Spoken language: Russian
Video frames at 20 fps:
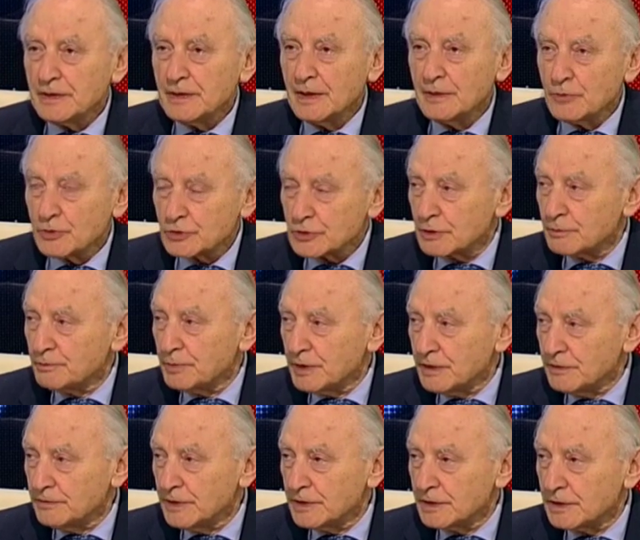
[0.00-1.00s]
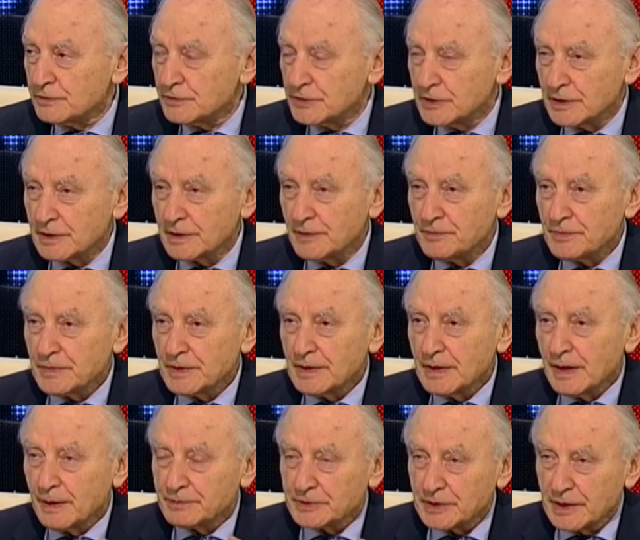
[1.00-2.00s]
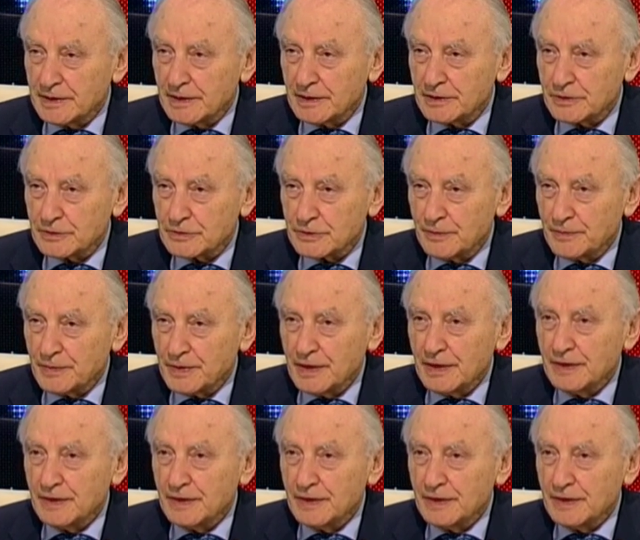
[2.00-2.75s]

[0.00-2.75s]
не может предвидеть всех – обстоятельств